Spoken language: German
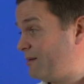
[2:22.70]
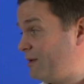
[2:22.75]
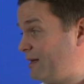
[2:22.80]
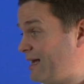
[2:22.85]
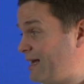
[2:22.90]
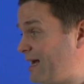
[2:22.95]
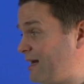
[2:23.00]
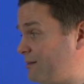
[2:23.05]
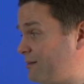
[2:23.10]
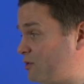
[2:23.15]

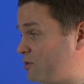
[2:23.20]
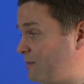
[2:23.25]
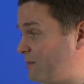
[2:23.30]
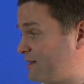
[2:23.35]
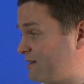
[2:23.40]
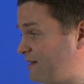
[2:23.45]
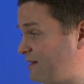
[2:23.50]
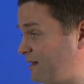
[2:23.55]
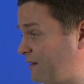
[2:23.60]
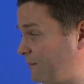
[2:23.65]
Milliarde, muss
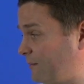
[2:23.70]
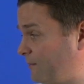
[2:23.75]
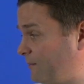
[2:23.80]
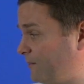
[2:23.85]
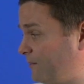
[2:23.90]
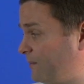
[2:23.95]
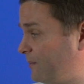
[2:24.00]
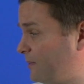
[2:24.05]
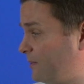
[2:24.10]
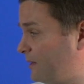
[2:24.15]
man sagen.
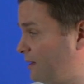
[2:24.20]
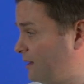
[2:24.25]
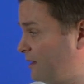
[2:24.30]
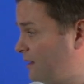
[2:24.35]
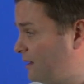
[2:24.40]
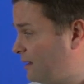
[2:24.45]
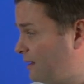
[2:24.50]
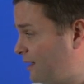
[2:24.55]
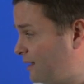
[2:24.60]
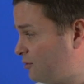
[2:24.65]

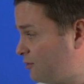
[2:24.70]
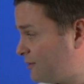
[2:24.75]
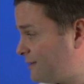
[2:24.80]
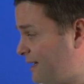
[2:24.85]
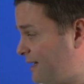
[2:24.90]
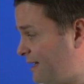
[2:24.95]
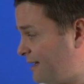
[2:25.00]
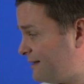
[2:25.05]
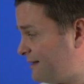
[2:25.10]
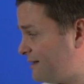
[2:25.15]
Also auch
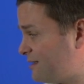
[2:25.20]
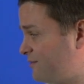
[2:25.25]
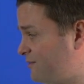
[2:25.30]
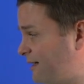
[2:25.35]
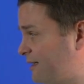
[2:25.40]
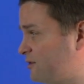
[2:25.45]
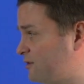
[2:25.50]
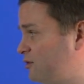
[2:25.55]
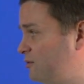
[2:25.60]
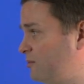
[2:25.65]
da geht das
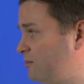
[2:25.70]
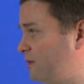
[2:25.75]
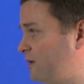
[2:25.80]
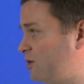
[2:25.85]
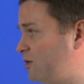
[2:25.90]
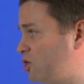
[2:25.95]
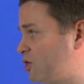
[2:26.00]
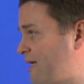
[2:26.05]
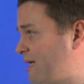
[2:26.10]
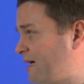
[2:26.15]
Wachstum
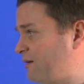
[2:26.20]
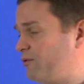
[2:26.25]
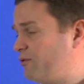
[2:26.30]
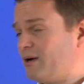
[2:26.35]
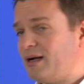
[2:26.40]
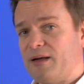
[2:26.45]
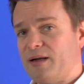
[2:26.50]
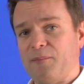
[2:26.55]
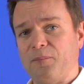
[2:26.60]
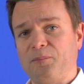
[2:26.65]
stark
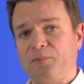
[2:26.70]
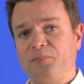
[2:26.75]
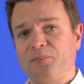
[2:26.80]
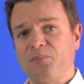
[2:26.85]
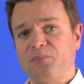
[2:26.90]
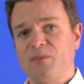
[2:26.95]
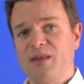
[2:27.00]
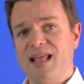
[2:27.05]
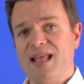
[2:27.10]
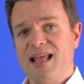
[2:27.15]
voran.
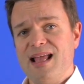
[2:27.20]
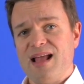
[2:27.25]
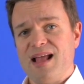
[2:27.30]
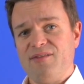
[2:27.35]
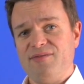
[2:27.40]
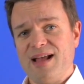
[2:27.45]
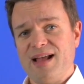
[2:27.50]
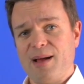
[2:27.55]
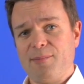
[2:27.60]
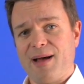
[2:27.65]

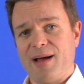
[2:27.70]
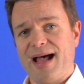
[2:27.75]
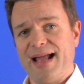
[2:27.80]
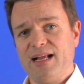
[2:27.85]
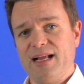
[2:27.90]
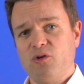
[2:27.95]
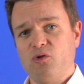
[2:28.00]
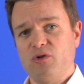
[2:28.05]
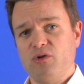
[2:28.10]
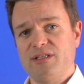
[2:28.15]
Wir haben
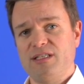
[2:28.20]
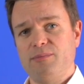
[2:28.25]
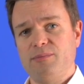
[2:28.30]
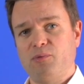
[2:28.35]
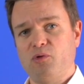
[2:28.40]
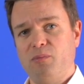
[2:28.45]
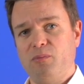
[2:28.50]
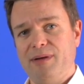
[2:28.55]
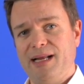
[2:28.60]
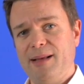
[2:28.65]
ein großes
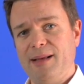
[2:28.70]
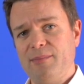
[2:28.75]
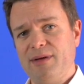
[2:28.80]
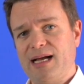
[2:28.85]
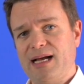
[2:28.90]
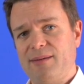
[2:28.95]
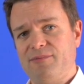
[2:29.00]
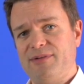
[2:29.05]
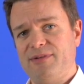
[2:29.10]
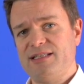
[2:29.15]
Problem
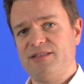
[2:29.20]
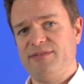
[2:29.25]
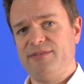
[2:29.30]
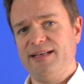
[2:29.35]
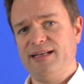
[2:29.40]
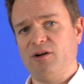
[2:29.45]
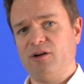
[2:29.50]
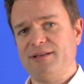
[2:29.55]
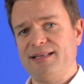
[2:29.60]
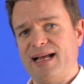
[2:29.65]
gehabt,
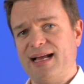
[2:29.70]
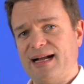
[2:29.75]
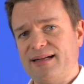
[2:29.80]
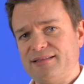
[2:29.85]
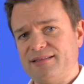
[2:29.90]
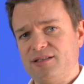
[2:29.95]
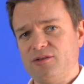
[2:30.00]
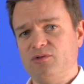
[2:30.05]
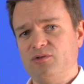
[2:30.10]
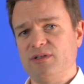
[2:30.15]
weswegen auch der
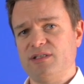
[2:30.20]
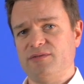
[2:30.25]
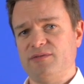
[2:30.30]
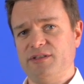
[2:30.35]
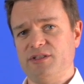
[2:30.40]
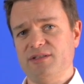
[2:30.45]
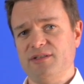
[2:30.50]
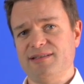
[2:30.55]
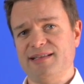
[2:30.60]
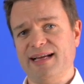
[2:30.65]
Aktienkurs
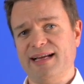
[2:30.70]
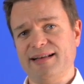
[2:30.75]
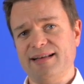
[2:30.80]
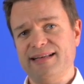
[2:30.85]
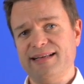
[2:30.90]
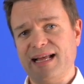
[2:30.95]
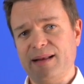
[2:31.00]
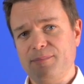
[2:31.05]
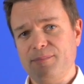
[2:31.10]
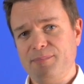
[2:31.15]

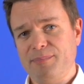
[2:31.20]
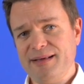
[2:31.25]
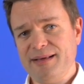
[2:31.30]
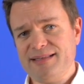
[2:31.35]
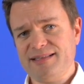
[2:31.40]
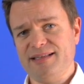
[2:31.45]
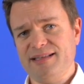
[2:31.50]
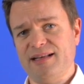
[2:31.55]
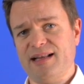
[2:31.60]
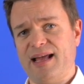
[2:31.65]
zwischenzeitlich ein
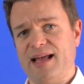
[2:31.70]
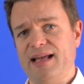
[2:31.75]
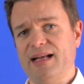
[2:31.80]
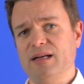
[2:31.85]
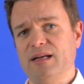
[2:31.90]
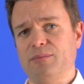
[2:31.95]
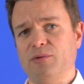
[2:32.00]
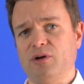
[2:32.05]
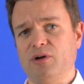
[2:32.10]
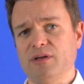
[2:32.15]
bisschen
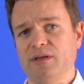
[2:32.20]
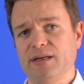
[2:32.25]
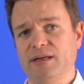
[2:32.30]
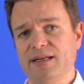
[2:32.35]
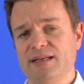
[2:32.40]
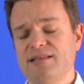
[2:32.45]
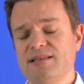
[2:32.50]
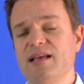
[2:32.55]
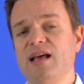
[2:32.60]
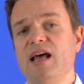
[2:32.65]
eingebrochen
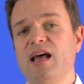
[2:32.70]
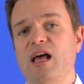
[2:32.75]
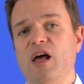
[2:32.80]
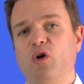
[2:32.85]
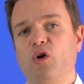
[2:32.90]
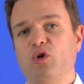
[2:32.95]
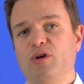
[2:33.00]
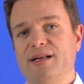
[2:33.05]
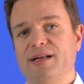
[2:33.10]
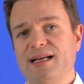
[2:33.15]
ist,
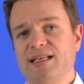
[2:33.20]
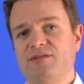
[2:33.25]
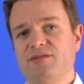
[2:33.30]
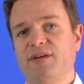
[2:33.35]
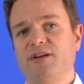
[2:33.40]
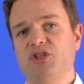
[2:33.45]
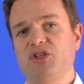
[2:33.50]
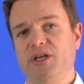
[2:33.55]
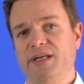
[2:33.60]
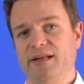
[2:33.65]
und das
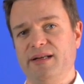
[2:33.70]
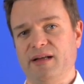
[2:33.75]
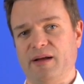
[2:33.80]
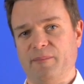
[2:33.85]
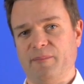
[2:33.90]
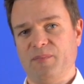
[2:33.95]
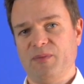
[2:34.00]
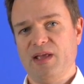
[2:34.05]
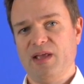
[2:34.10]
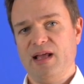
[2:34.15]
war
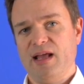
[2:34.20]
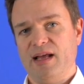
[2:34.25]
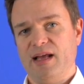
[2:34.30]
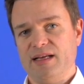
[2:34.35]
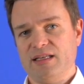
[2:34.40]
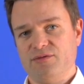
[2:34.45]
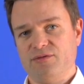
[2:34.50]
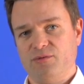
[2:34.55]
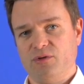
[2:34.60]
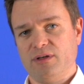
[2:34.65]
China.
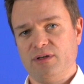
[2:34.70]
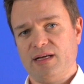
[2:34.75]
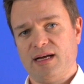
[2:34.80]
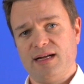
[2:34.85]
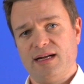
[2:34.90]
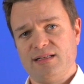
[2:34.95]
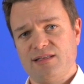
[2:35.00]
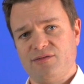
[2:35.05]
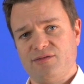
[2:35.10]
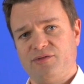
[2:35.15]
Es wurde
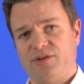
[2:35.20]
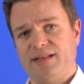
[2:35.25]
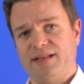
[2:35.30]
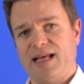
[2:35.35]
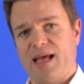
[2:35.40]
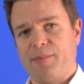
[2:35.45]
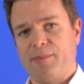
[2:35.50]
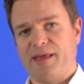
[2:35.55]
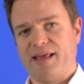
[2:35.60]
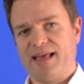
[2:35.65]
also von
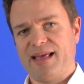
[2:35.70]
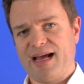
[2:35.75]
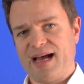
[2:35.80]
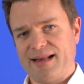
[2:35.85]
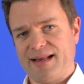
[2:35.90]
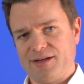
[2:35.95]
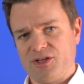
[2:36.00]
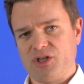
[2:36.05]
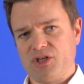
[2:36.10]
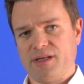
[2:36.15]
der
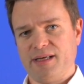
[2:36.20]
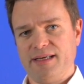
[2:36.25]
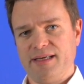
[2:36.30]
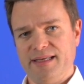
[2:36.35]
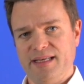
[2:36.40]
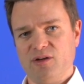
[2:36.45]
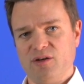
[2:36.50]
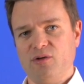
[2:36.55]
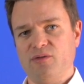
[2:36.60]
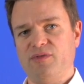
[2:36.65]
amerikanischen
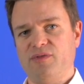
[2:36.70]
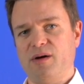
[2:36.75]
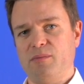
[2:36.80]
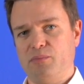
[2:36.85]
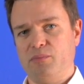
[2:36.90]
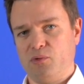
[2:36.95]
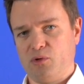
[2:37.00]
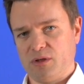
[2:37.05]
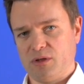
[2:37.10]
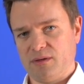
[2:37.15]
Regierung
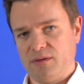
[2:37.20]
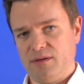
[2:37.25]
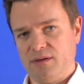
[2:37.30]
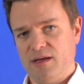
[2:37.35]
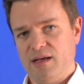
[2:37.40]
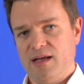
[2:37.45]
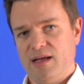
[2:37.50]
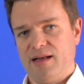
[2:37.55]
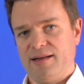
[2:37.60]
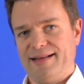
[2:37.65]
verboten,
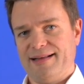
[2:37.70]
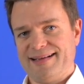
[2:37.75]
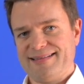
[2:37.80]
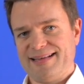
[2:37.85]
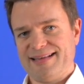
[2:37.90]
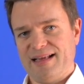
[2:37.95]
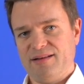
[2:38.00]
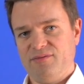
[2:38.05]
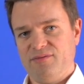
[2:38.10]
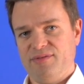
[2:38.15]
dass
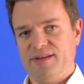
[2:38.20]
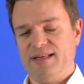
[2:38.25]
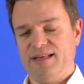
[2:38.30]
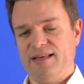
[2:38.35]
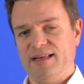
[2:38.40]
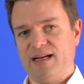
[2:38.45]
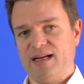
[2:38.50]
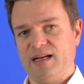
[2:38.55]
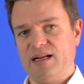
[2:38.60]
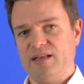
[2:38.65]

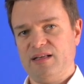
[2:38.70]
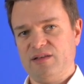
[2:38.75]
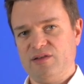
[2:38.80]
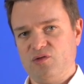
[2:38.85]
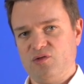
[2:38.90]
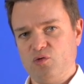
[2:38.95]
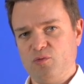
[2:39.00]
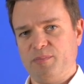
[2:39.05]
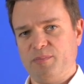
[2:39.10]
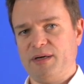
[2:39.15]
Nvidia
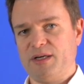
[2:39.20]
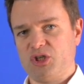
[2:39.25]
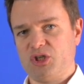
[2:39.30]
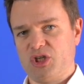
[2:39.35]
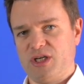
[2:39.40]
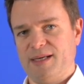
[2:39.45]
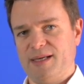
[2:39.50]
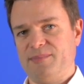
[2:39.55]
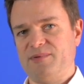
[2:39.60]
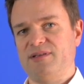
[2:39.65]

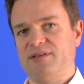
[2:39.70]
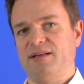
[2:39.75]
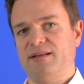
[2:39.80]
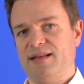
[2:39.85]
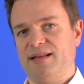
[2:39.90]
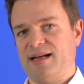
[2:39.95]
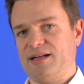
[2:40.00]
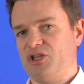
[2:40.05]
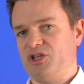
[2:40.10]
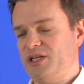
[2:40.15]
Superchips
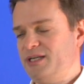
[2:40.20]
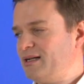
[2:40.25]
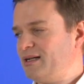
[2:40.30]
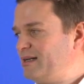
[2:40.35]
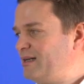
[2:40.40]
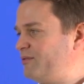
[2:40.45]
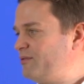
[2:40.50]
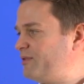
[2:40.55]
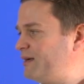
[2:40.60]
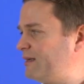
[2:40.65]
nach China
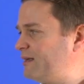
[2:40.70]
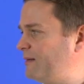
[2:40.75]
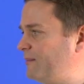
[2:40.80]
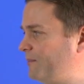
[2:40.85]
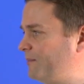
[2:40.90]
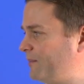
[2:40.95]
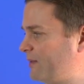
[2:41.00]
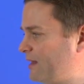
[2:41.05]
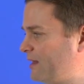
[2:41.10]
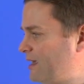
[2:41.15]
liefert.
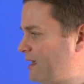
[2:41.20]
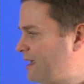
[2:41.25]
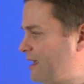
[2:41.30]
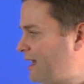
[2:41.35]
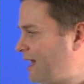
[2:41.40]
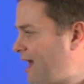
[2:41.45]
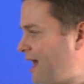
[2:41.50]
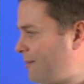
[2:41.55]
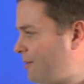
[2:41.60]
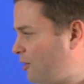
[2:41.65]

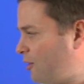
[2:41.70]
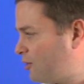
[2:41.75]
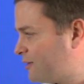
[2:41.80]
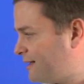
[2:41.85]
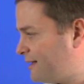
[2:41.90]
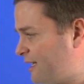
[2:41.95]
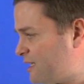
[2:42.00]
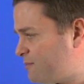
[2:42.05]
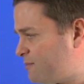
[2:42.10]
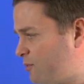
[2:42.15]
Aber auch
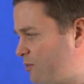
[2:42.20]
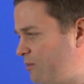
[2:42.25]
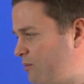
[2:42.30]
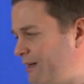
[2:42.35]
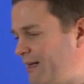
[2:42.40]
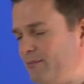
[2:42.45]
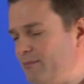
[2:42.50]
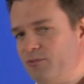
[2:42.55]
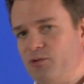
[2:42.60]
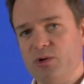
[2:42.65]
das
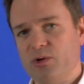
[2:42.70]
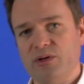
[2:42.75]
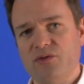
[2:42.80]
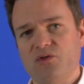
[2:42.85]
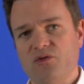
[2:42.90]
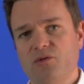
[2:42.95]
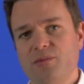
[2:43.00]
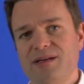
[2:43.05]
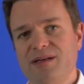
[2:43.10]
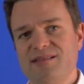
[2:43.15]
Problem wurde
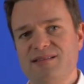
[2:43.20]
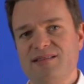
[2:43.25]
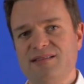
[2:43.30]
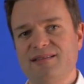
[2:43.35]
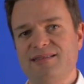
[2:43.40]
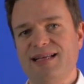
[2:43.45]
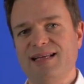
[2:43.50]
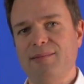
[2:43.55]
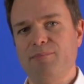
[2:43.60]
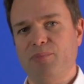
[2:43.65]

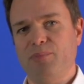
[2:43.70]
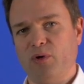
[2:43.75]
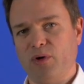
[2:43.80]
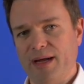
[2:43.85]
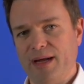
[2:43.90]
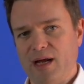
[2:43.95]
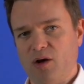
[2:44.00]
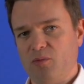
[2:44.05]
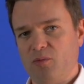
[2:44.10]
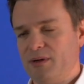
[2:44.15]
zumindest
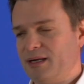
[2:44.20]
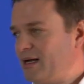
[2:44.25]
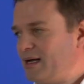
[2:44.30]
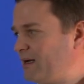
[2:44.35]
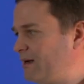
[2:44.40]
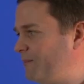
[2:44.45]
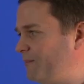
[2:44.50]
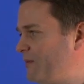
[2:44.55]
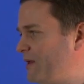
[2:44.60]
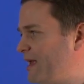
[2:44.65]
temporär
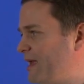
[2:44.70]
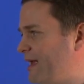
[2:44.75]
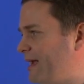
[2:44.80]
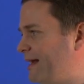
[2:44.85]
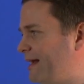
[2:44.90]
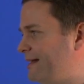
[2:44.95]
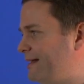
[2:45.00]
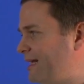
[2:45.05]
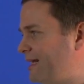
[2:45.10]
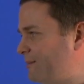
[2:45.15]
umgangen,
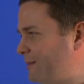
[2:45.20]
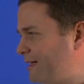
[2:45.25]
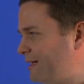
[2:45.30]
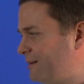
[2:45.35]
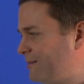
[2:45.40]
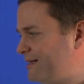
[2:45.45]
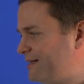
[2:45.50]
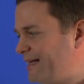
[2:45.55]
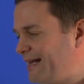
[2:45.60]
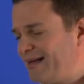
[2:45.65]
indem man
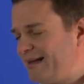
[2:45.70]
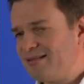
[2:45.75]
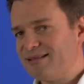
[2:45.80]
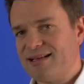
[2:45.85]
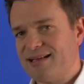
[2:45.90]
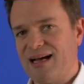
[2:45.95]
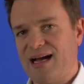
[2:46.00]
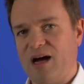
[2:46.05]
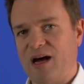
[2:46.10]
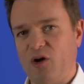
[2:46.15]
nämlich extra